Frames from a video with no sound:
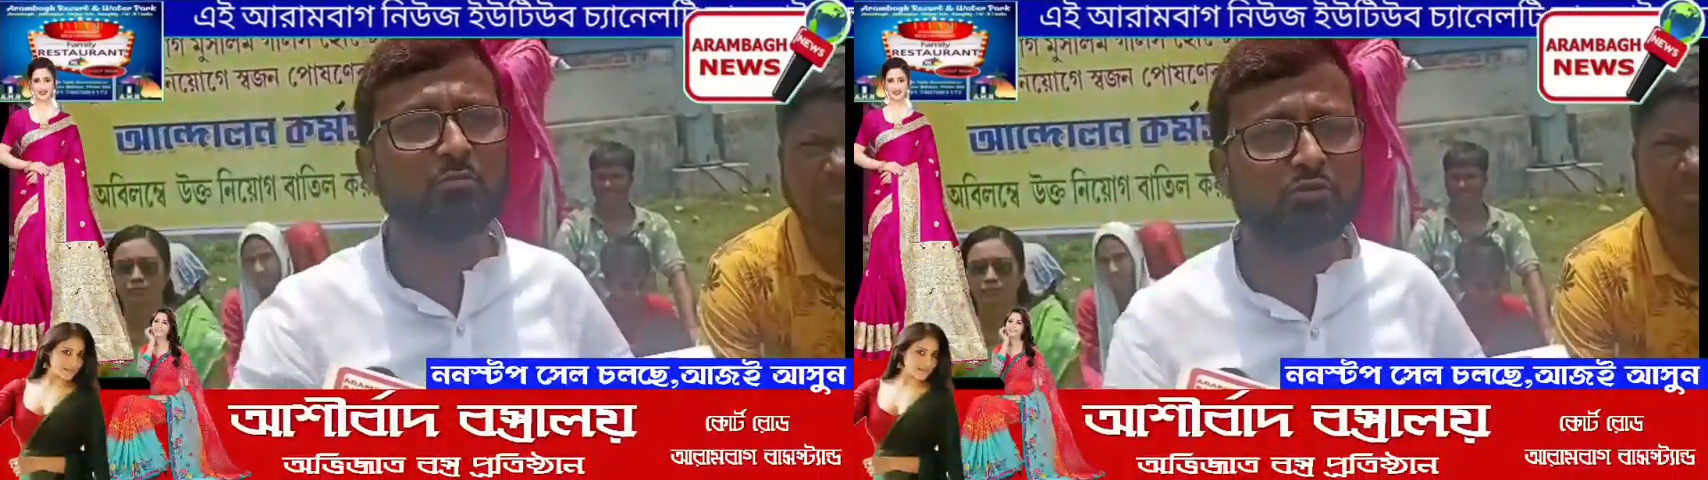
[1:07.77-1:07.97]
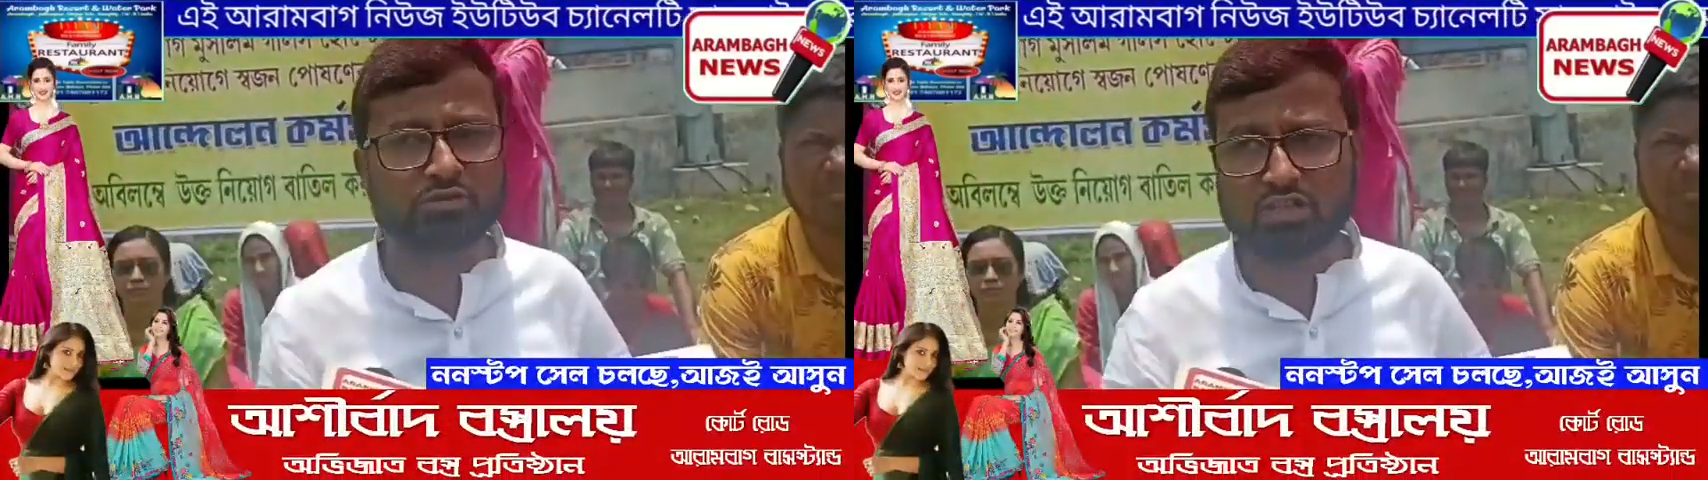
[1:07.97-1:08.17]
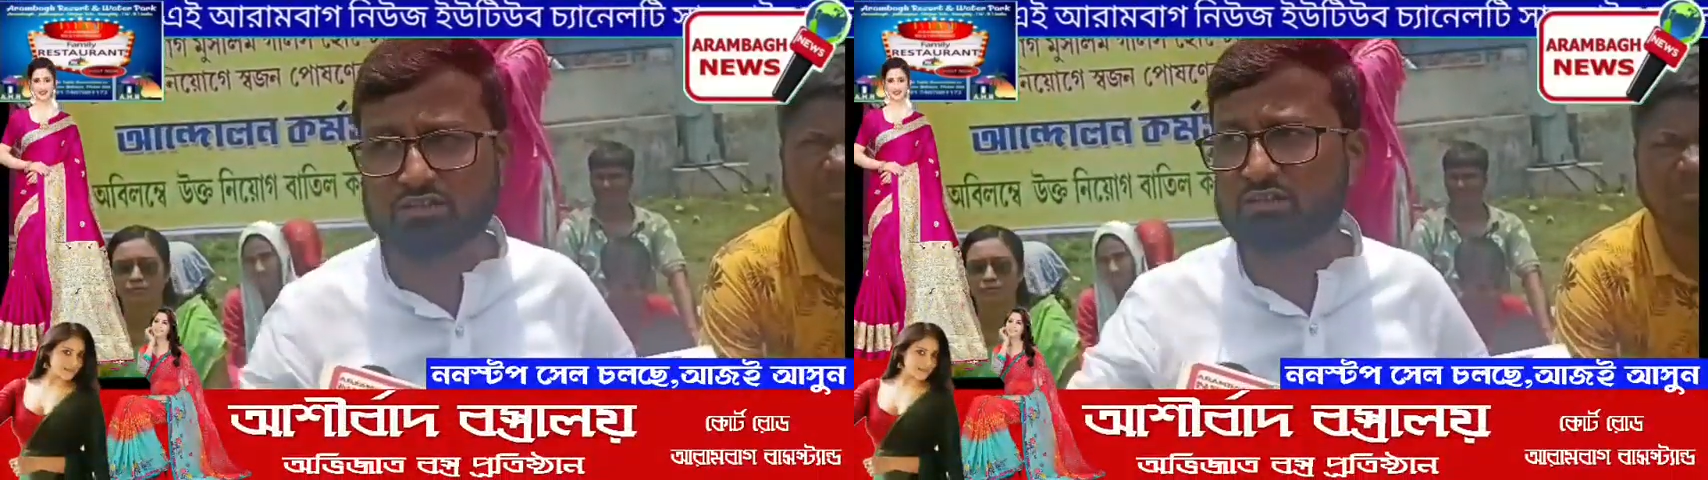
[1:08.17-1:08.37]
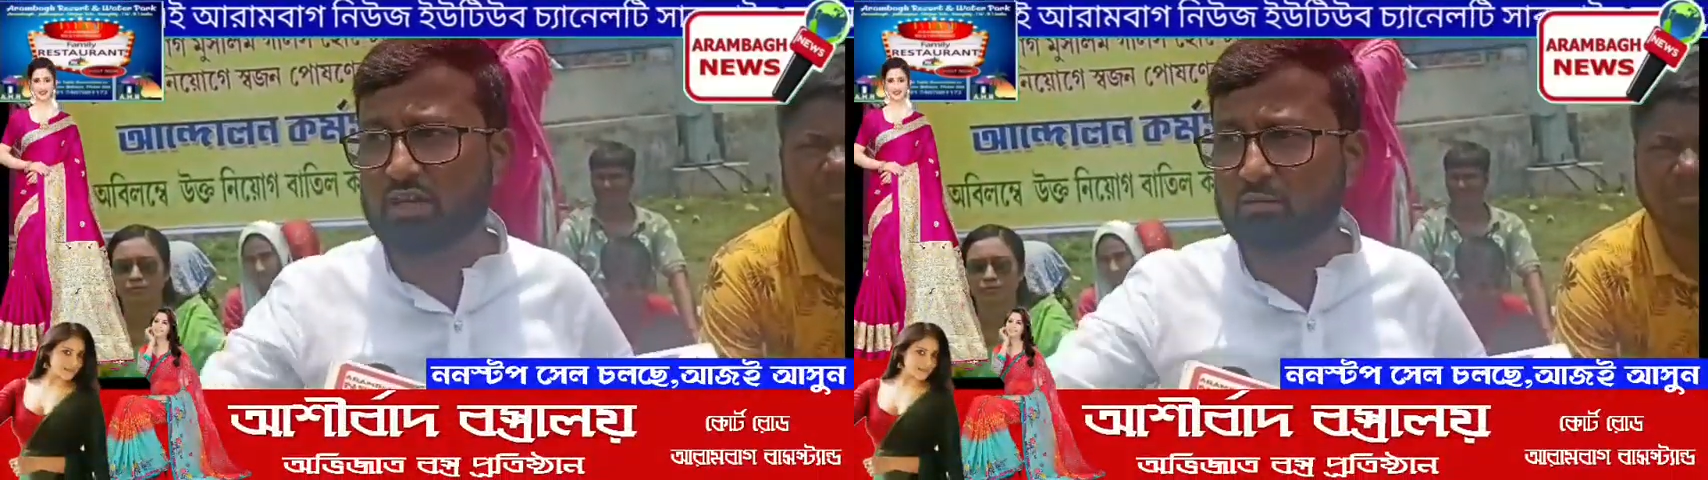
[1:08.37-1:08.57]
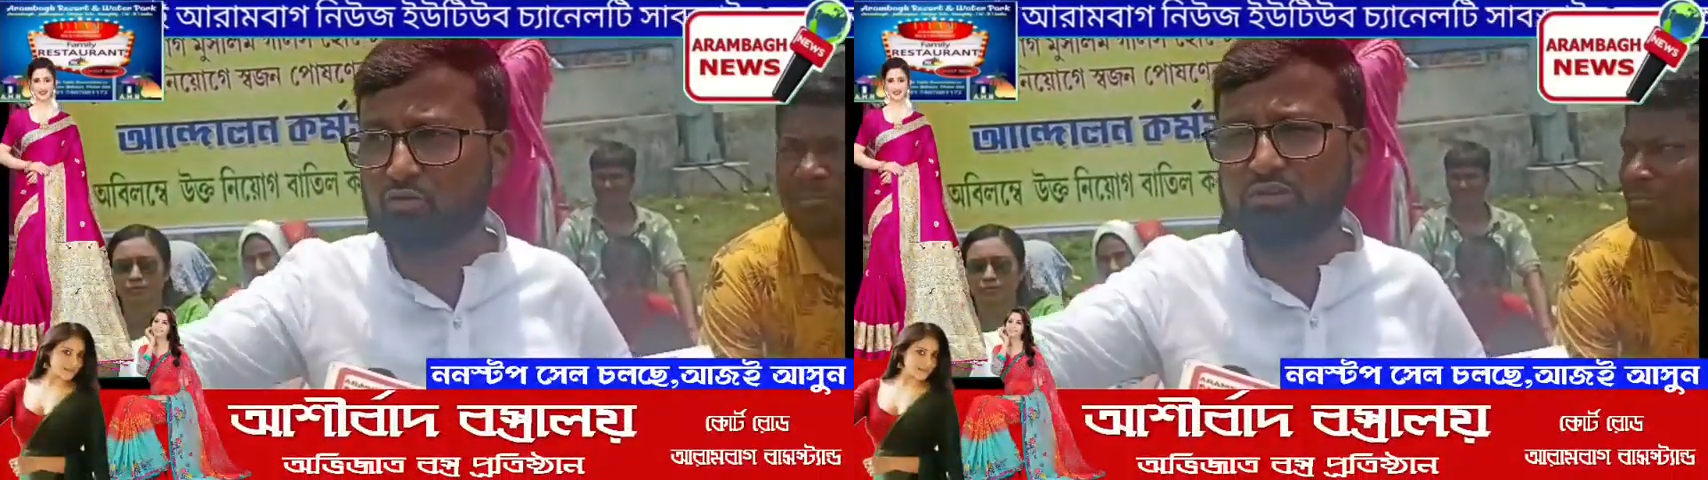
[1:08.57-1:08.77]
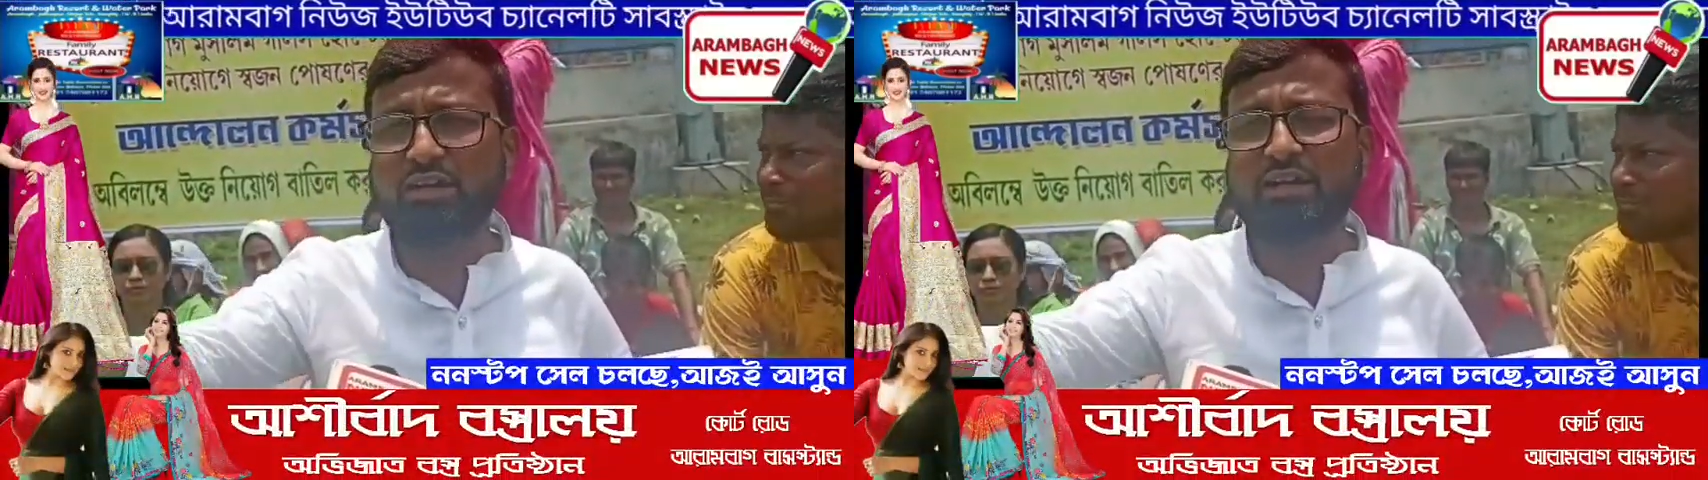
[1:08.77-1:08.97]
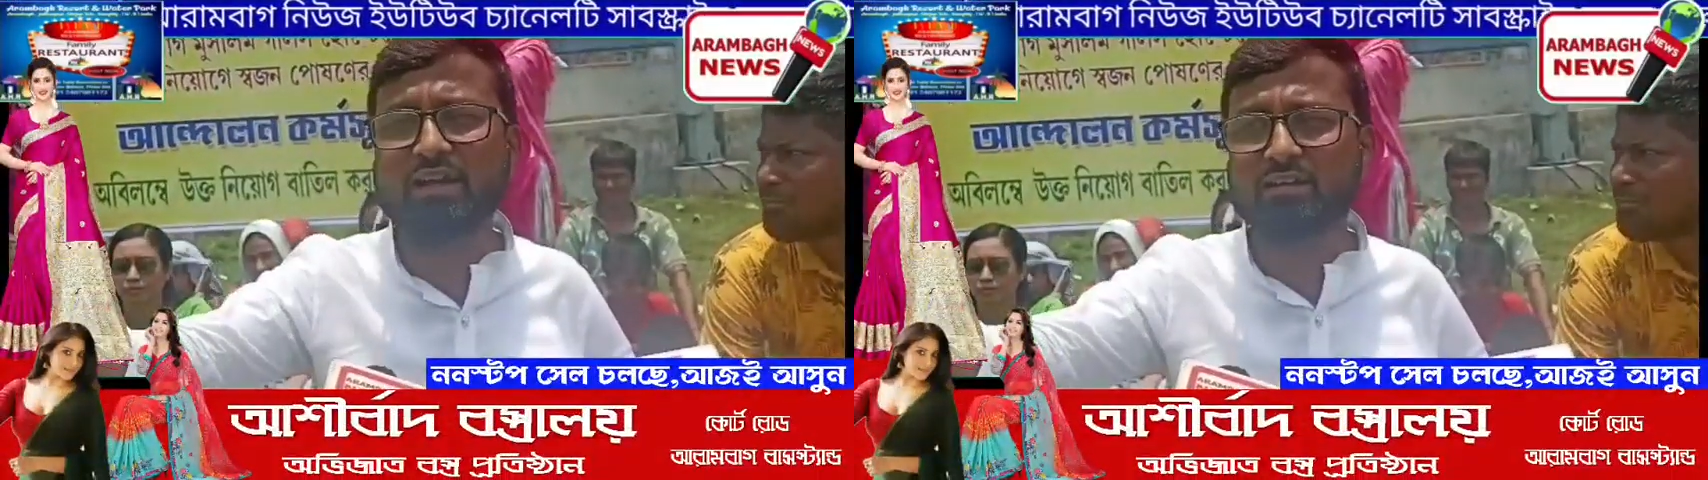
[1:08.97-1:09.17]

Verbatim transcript: সম্পত্তি আছে তার মধ্যে এই